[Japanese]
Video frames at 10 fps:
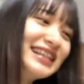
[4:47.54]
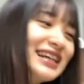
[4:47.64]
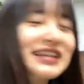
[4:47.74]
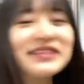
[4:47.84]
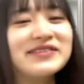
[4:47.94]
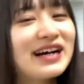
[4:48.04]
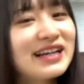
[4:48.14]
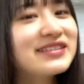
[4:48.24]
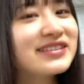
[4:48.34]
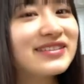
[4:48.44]
あでも
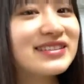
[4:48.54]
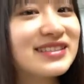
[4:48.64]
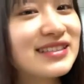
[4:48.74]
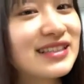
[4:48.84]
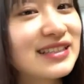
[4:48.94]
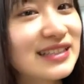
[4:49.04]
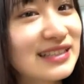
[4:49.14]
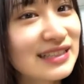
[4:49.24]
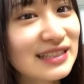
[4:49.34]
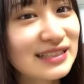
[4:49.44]
早くは続けてい
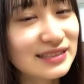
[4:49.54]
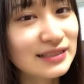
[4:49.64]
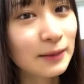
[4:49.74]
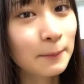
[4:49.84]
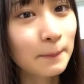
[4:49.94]
きたいですね